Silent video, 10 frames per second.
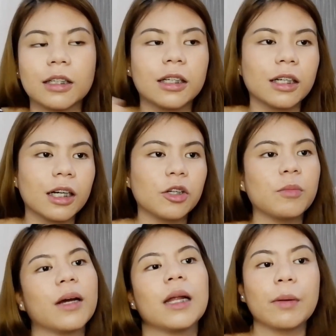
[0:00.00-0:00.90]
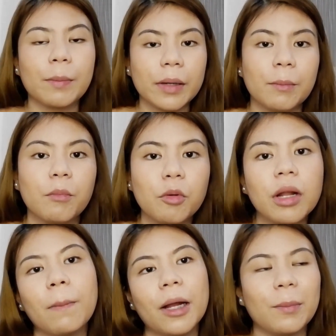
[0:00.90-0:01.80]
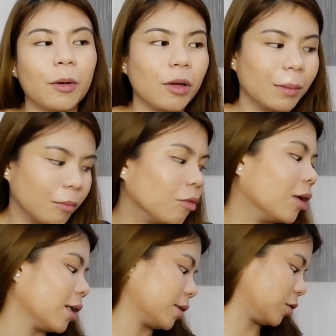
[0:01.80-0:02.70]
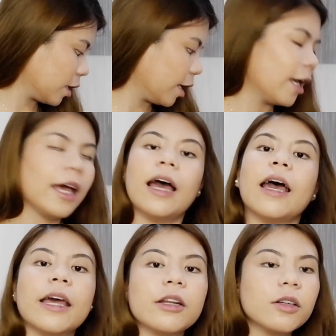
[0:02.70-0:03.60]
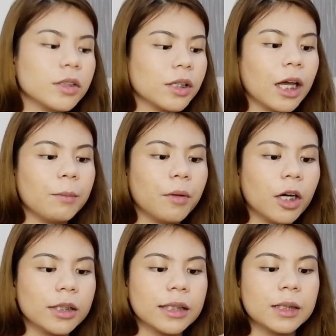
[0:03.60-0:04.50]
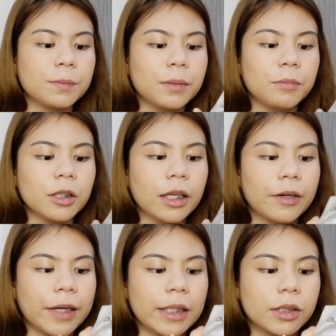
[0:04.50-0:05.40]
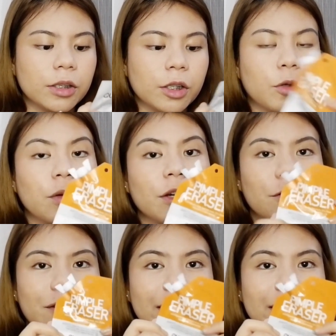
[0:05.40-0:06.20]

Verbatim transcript: gagagano, maghanap pa ng bulak, para pa ng bulak. And also, I bought this pimple eraser quick